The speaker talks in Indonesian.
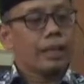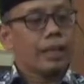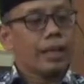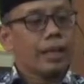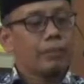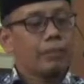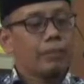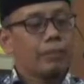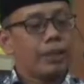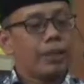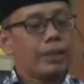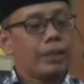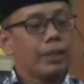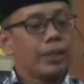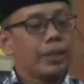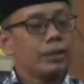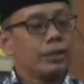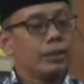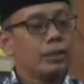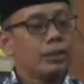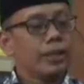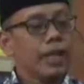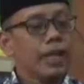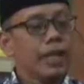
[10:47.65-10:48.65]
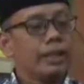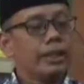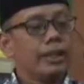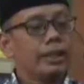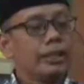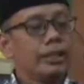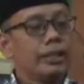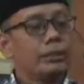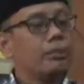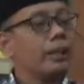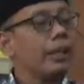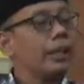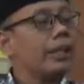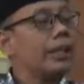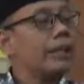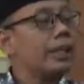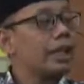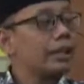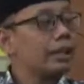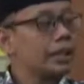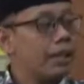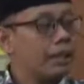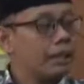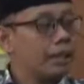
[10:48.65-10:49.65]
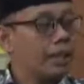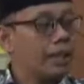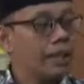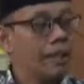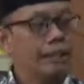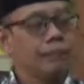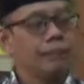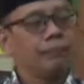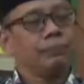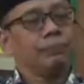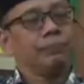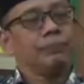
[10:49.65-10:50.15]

pendamping dan juga Easy bekerja sama